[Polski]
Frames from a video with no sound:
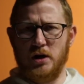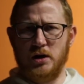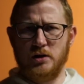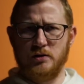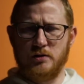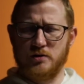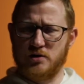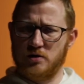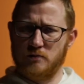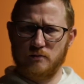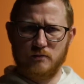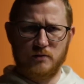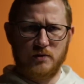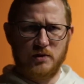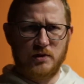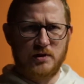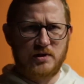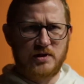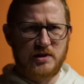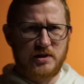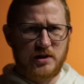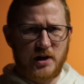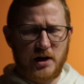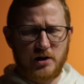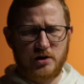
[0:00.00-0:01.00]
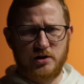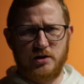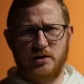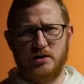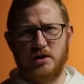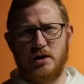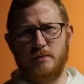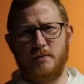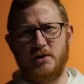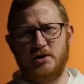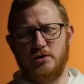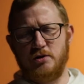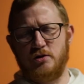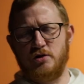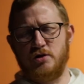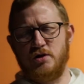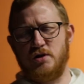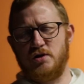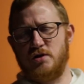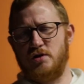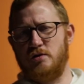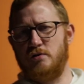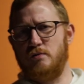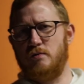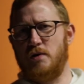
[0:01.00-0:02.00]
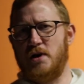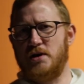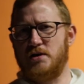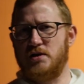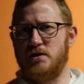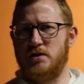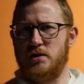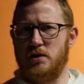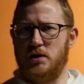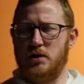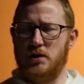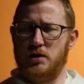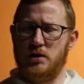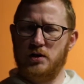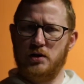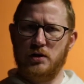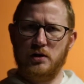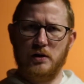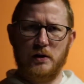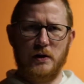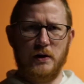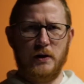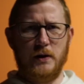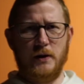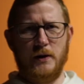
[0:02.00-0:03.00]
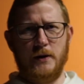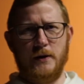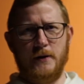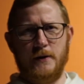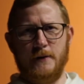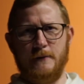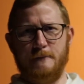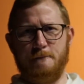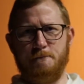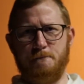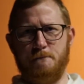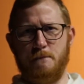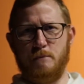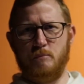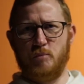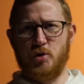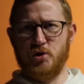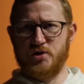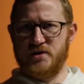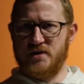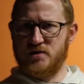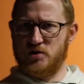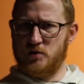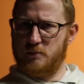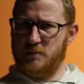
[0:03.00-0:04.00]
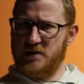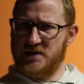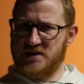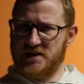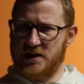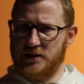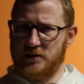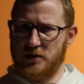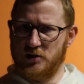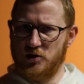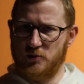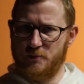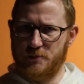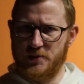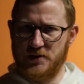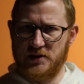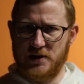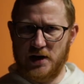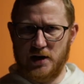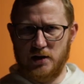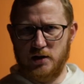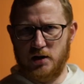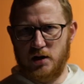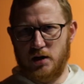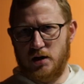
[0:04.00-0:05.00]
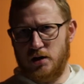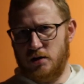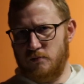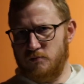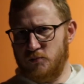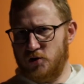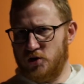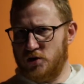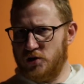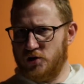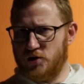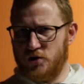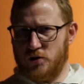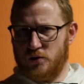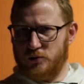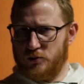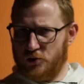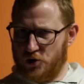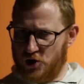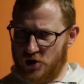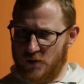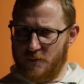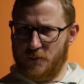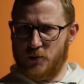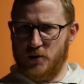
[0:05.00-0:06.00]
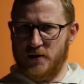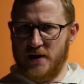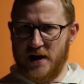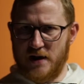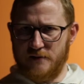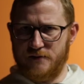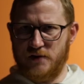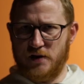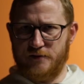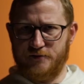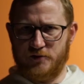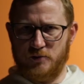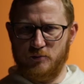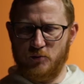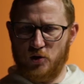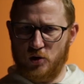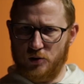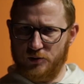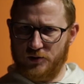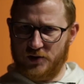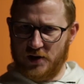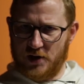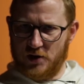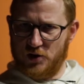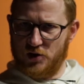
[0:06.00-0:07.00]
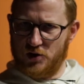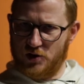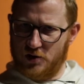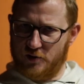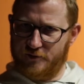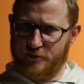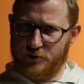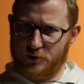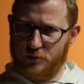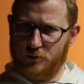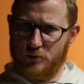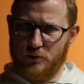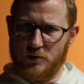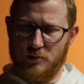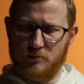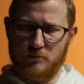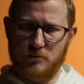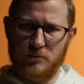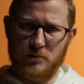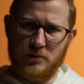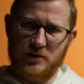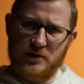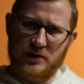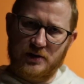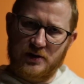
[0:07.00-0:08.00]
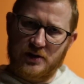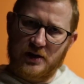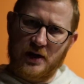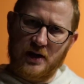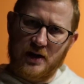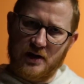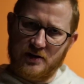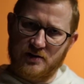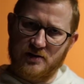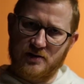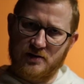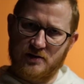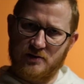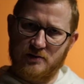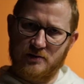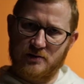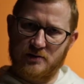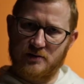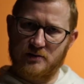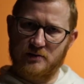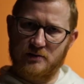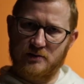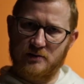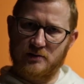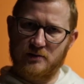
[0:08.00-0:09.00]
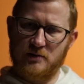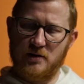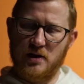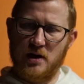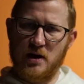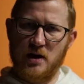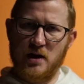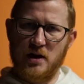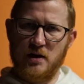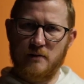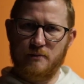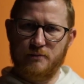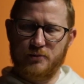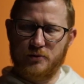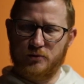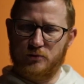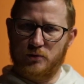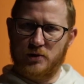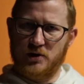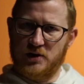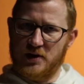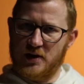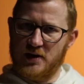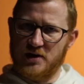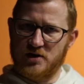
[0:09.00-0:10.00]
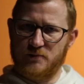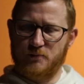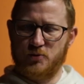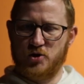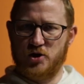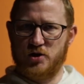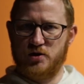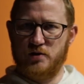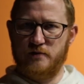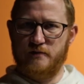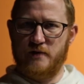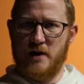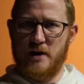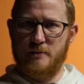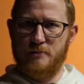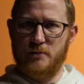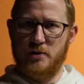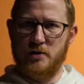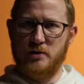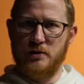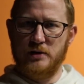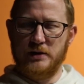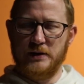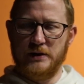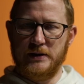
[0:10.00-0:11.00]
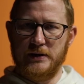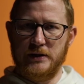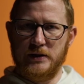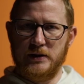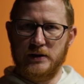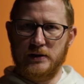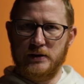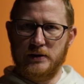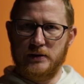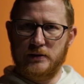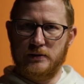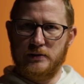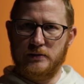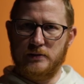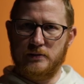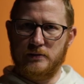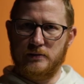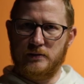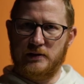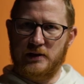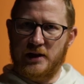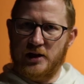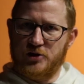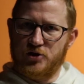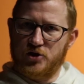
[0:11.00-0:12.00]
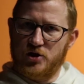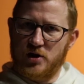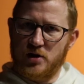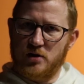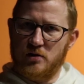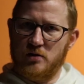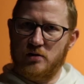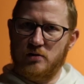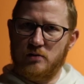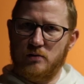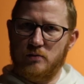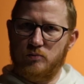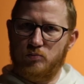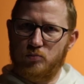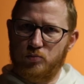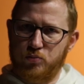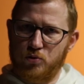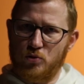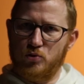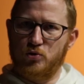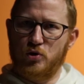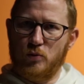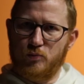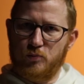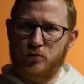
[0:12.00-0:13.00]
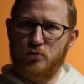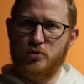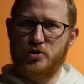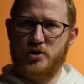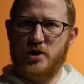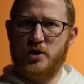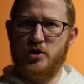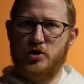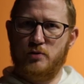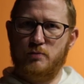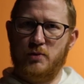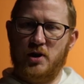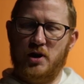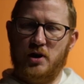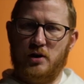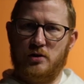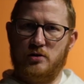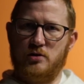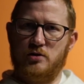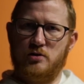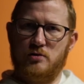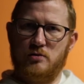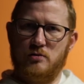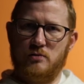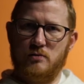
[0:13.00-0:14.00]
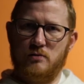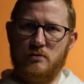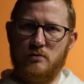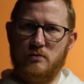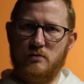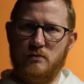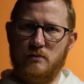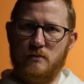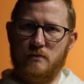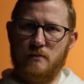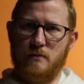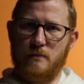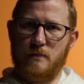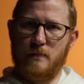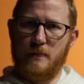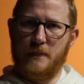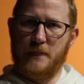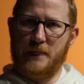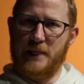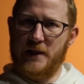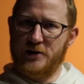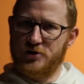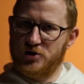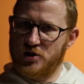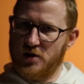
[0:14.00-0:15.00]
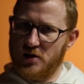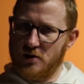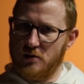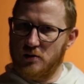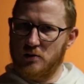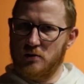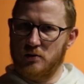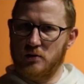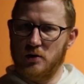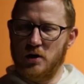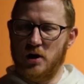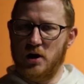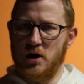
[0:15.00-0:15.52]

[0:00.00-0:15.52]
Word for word: To są strasznie dramatyczne sytuacje i można sobie zadać pytanie, i myślę, że ono się pojawia w tym kontekście, w którym teraz, y, który teraz przeżywamy. Y, dlaczego Bóg dopuszcza śmierć? Dlaczego